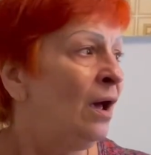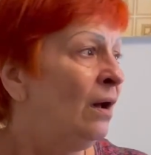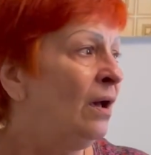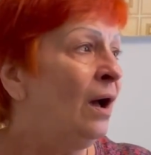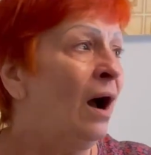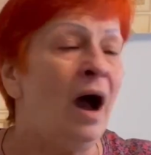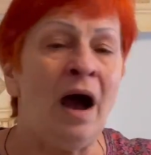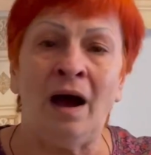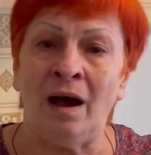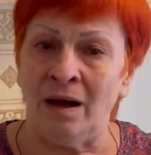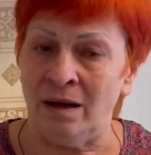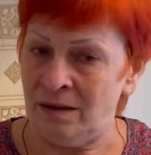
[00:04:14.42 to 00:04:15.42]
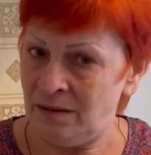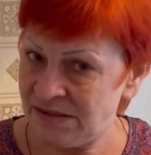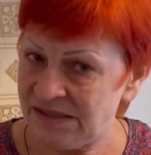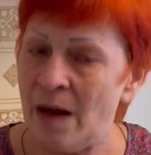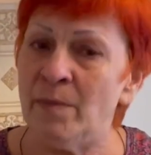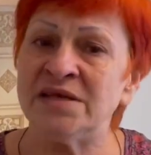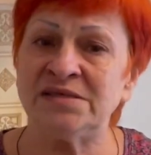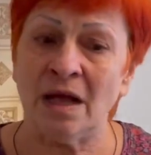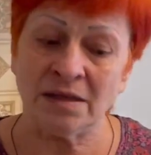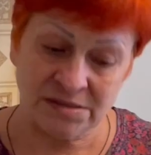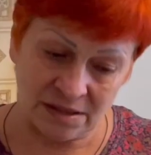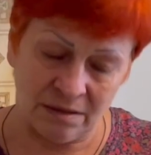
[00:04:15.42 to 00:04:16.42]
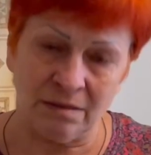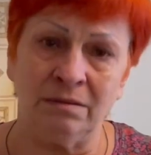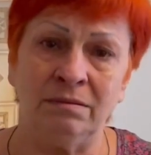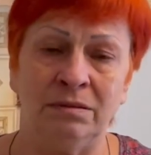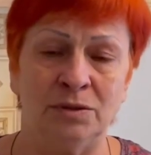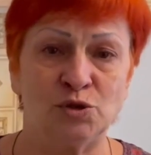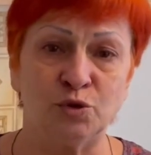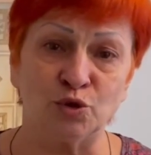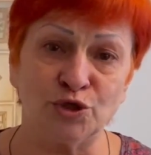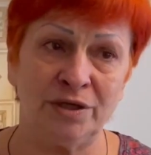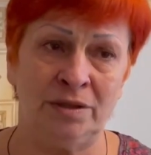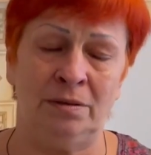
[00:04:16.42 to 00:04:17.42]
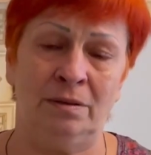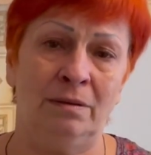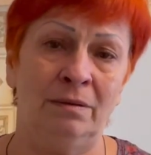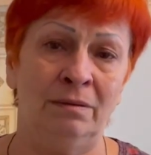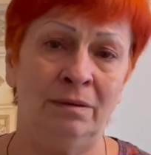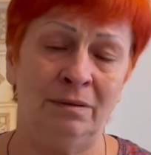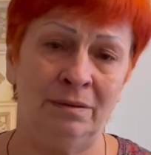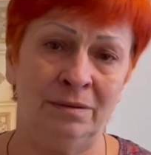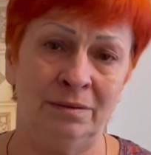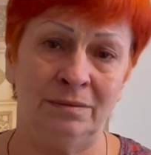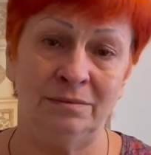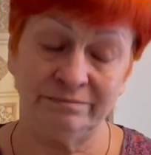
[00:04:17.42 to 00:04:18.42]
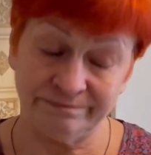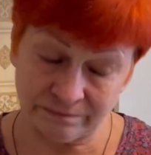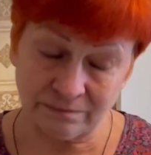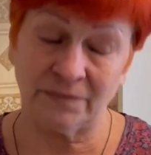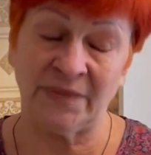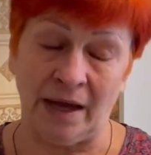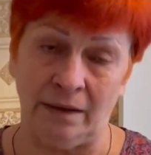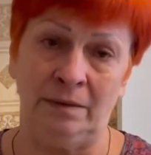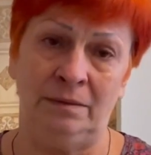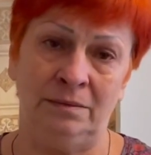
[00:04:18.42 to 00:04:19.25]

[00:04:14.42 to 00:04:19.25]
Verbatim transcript: э, а сам остался служить. Да.